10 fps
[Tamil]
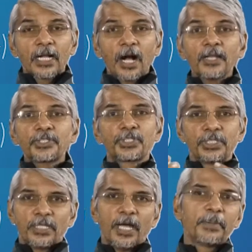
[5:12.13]
காற்று
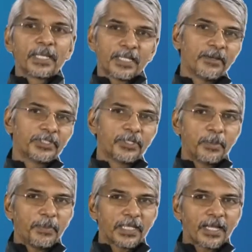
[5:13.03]
அப்படிங்கிறதா விஷயம்
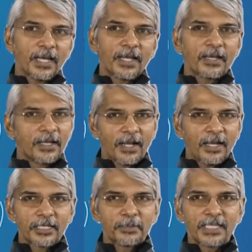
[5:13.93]
இப்போ பார்த்தீங்கன்னா
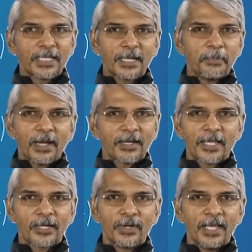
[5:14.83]
காற்றை பற்றி நிறைய
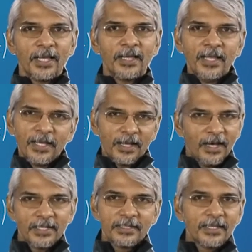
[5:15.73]
பாட்டெல்லாம் இருக்கும் இல்லையா
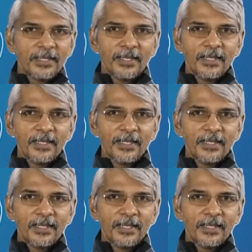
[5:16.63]
காற்று